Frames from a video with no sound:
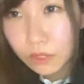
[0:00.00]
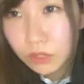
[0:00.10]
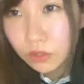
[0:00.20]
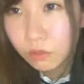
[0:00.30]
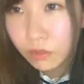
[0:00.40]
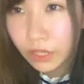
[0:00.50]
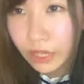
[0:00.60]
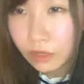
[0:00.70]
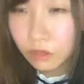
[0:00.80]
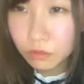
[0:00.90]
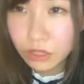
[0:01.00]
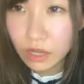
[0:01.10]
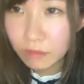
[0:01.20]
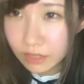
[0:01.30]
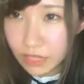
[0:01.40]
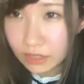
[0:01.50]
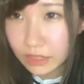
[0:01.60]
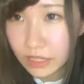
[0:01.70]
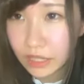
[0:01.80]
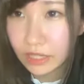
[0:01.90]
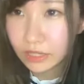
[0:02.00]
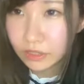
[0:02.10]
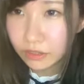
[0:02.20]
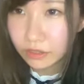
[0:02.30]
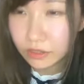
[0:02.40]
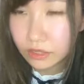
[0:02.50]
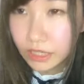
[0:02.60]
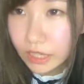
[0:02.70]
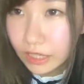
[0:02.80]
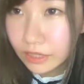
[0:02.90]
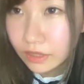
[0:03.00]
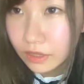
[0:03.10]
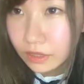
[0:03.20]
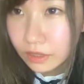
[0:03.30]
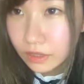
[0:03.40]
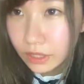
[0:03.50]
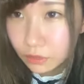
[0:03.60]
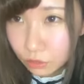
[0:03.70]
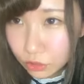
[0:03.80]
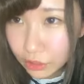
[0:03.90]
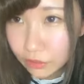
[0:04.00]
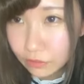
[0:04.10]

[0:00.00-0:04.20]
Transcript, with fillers: パソコンもエアコンも使えません好きな TikTok 好きな TikTok